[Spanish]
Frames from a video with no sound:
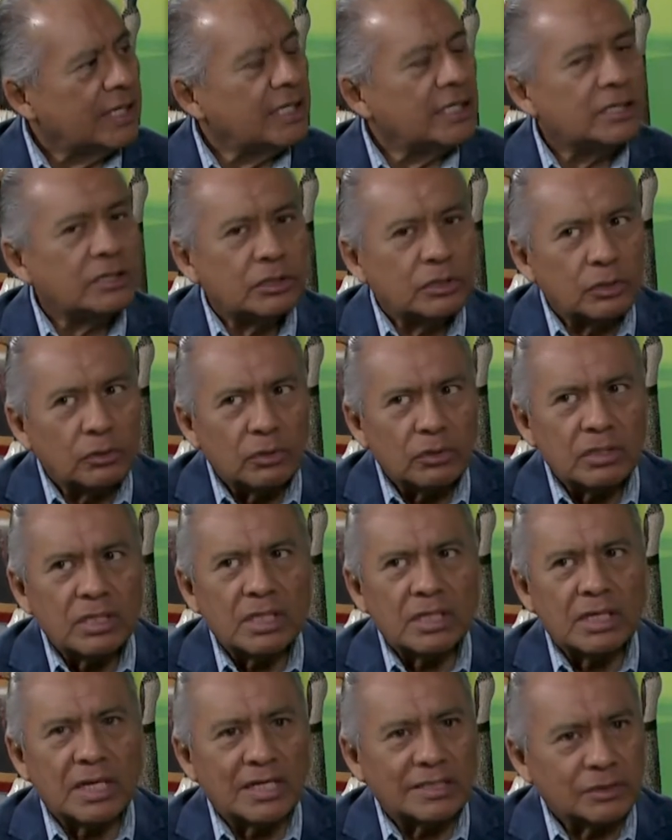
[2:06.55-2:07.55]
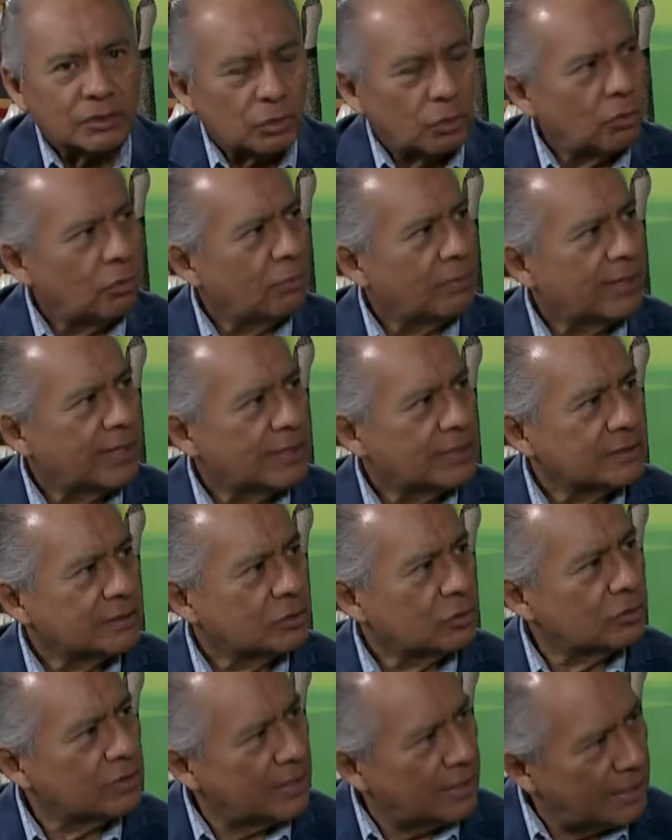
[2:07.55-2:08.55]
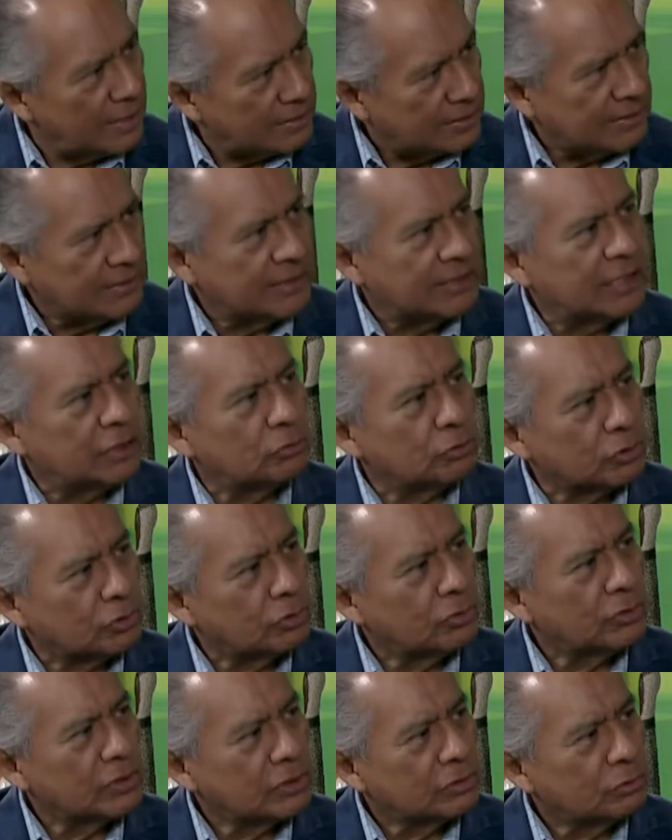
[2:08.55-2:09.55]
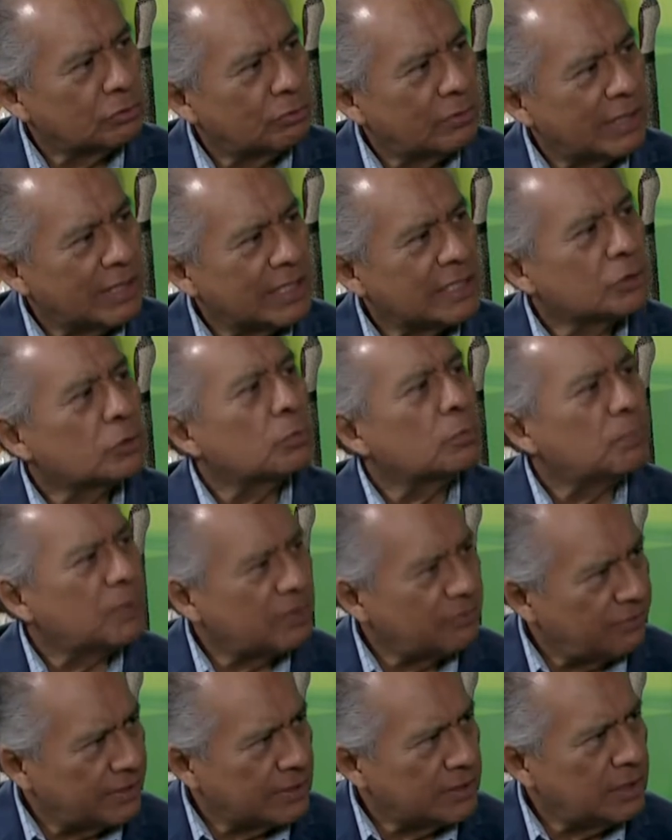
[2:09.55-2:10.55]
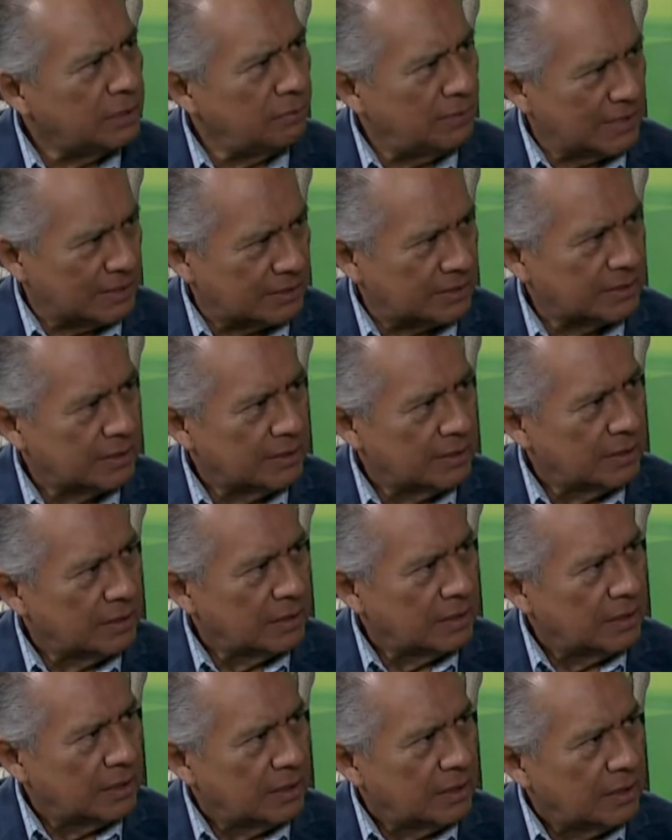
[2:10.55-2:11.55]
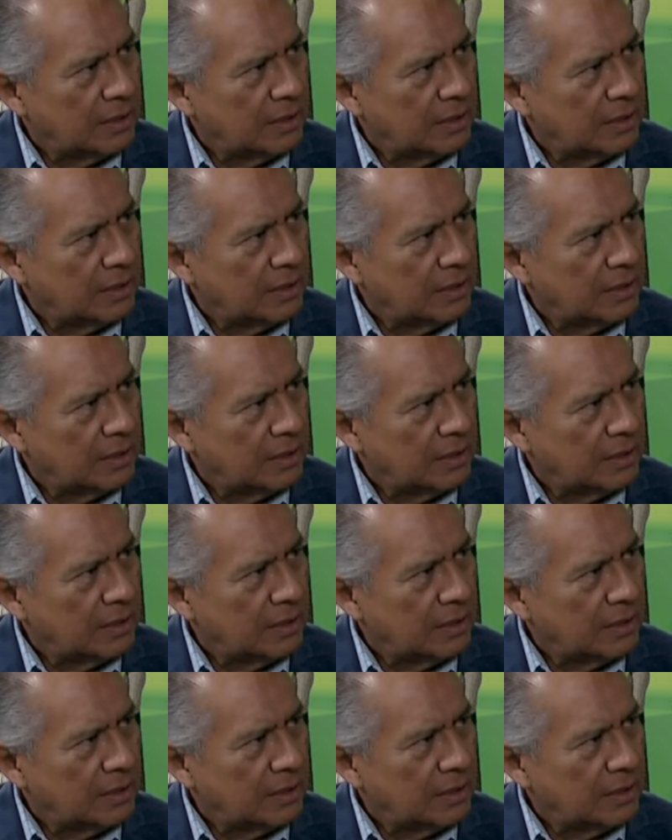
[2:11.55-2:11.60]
y todas las obras, todas las instituciones humanas son perfectibles. correcto.